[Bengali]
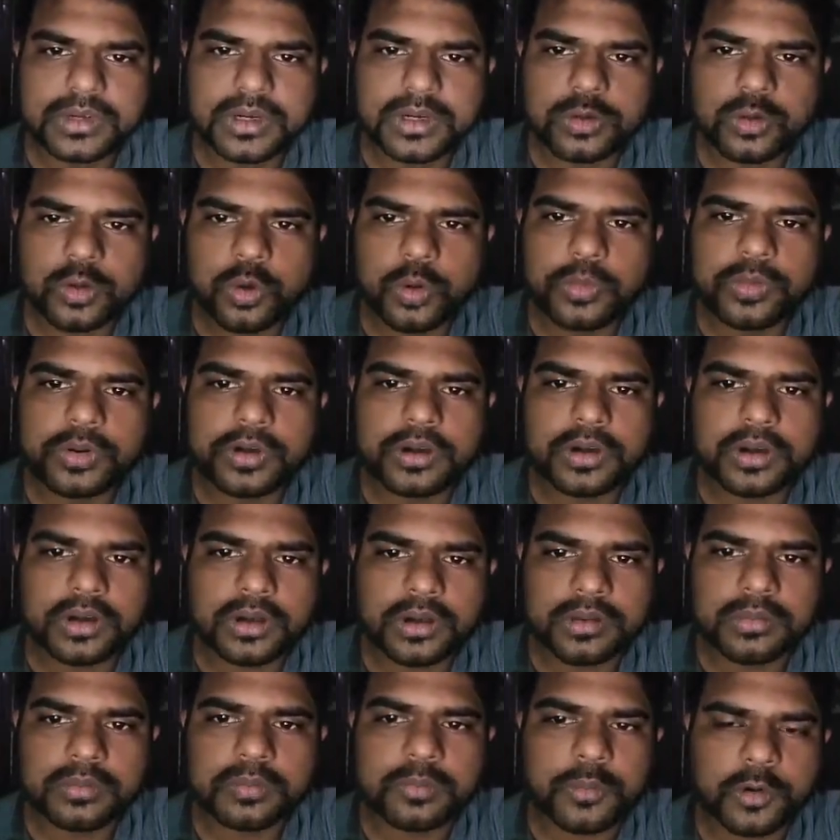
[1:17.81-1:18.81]
খুব
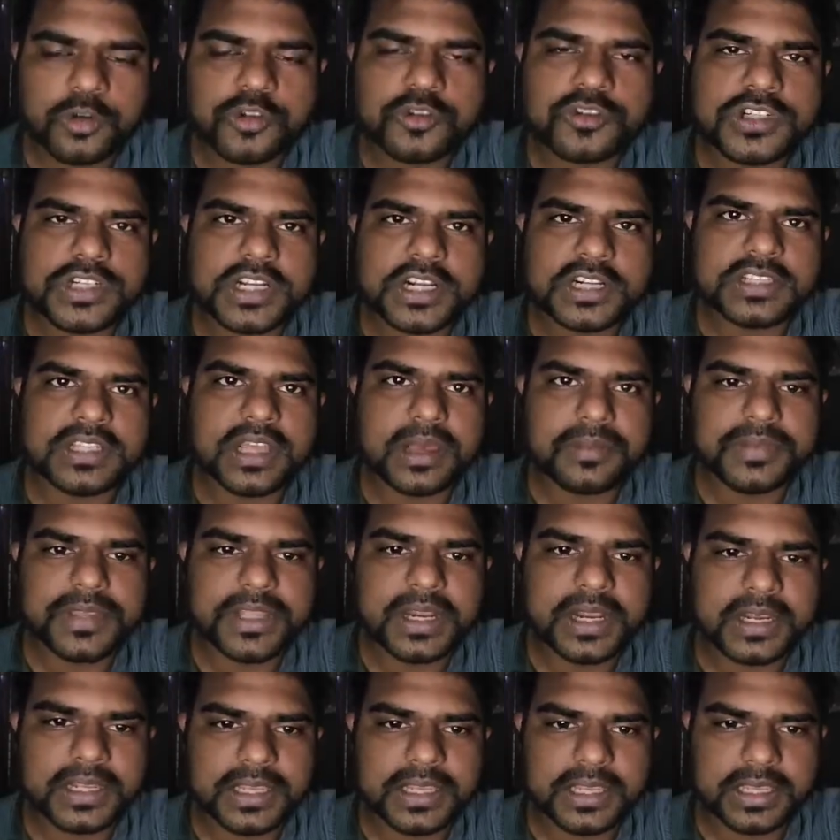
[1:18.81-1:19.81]
প্রশংসার দাবি
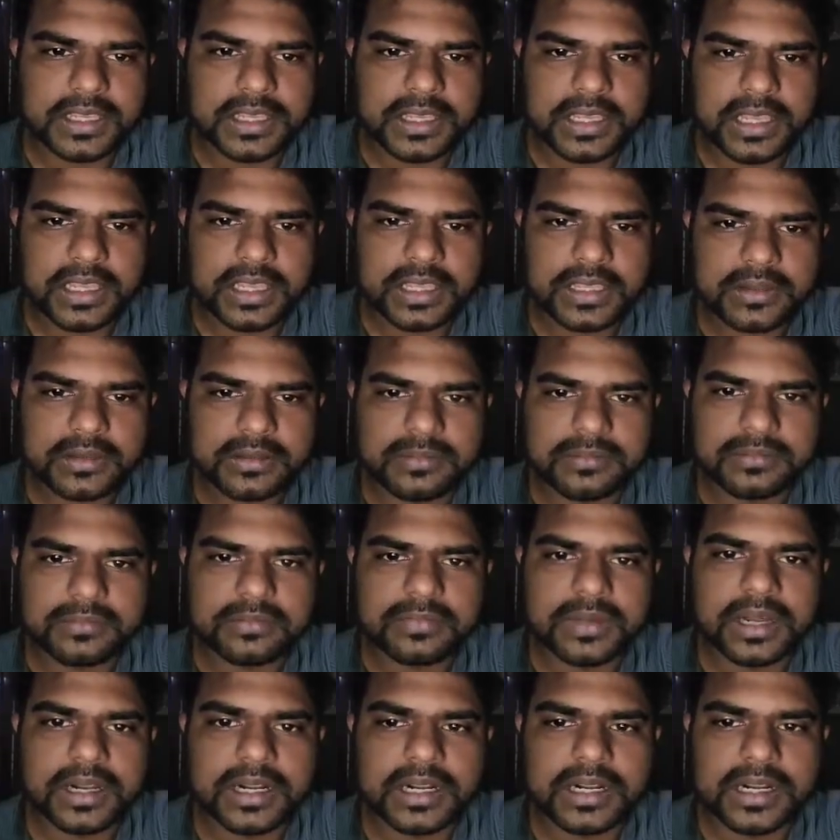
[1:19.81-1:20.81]
রাখে এই
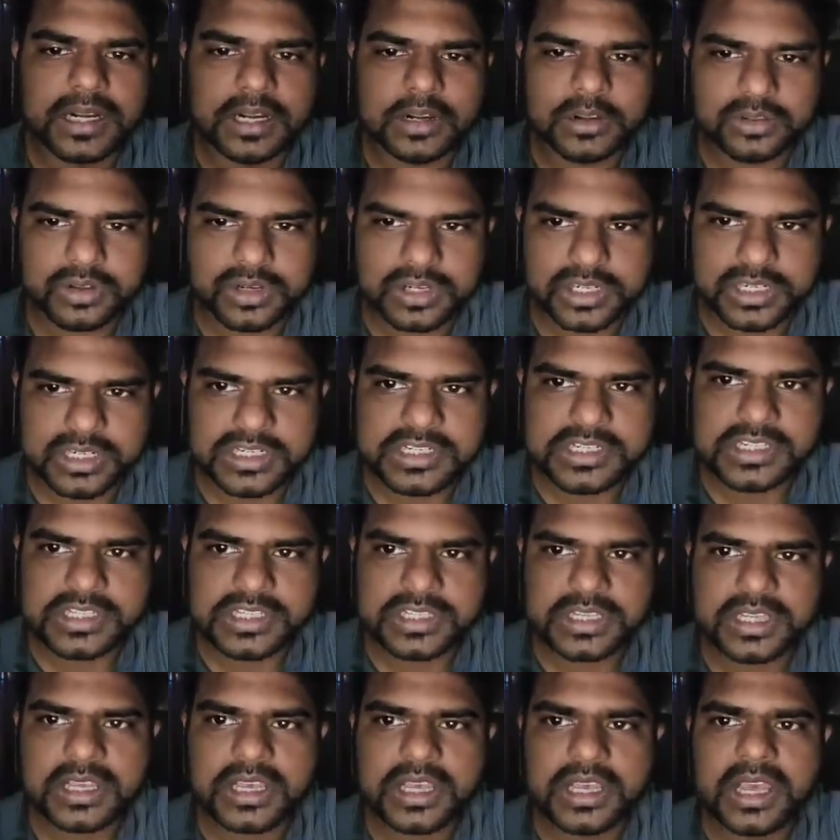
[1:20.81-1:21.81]
বাংলা নাটক
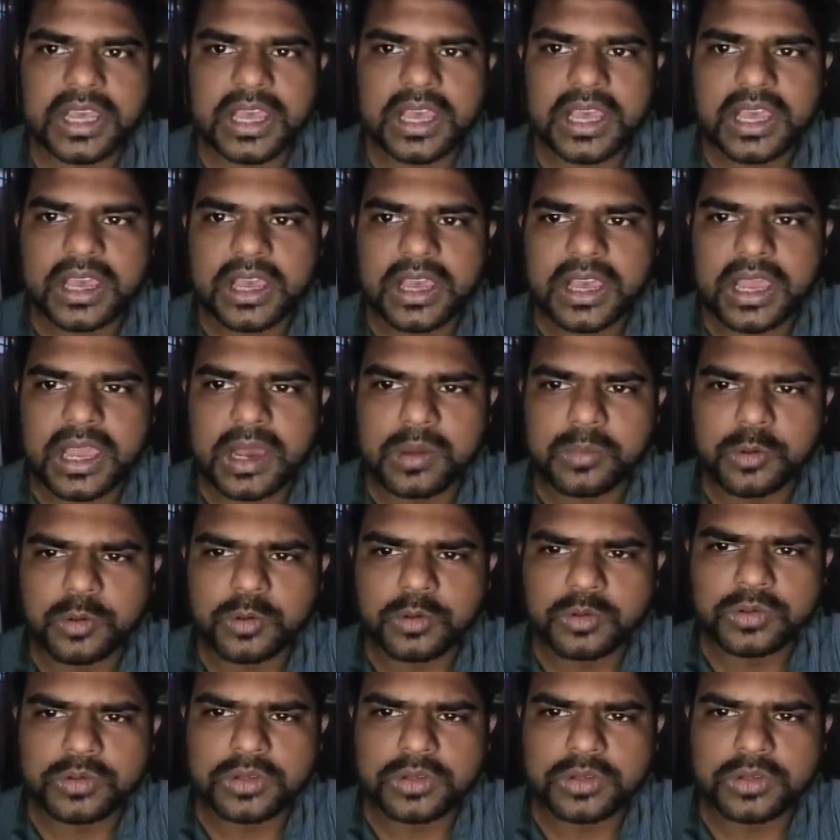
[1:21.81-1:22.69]
ইন্ডাস্ট্রিতে এমন